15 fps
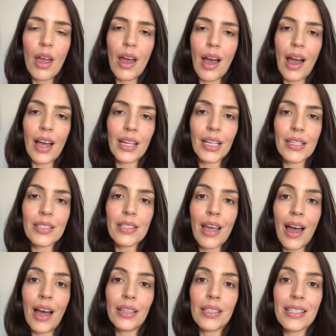
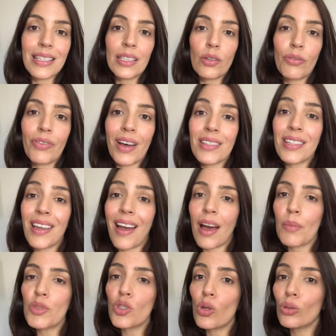agraciadas e não fazem
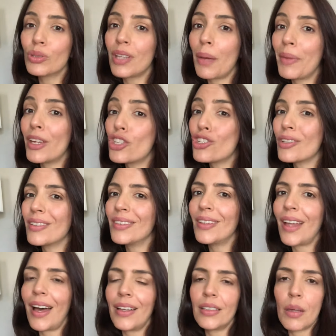absolutamente
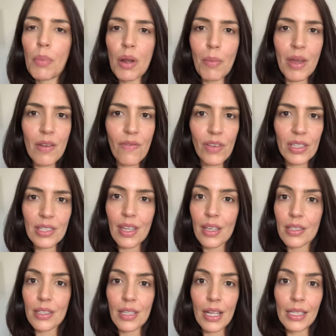nada para manifestar
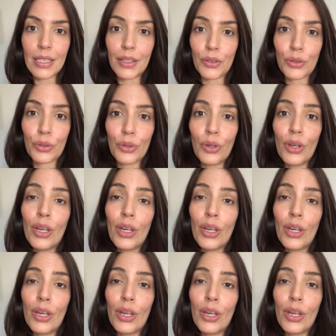esse talento.